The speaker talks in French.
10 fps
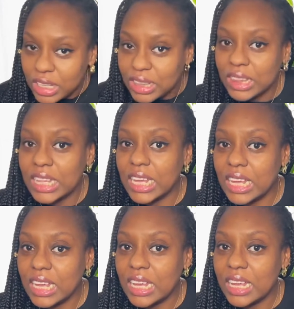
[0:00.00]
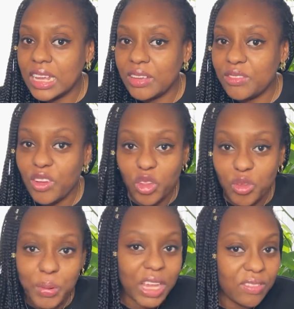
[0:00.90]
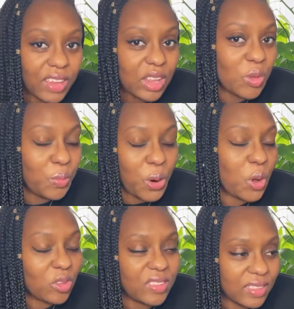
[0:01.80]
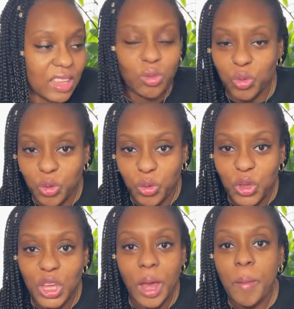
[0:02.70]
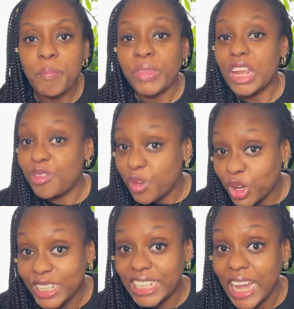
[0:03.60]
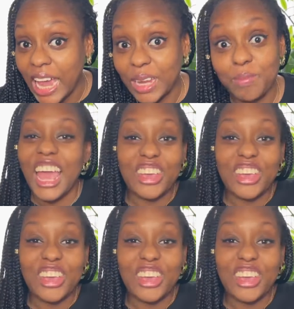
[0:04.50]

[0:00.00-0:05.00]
Des ventes privées de plantes, c'est ton truc il faut que tu ailles.